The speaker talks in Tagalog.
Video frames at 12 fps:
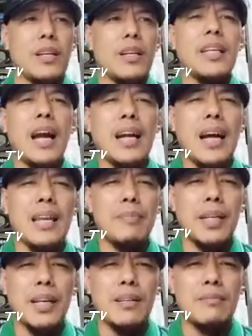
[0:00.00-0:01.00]
Inaakala
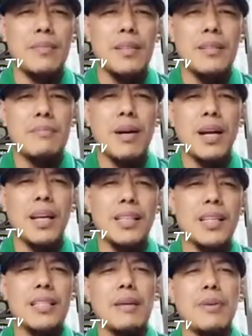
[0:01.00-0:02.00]
ba ng mga
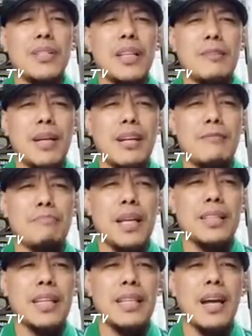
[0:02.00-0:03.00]
nagsasabing sila'y
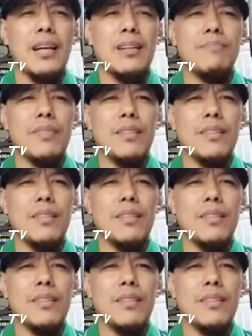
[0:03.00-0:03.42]
mananampalataya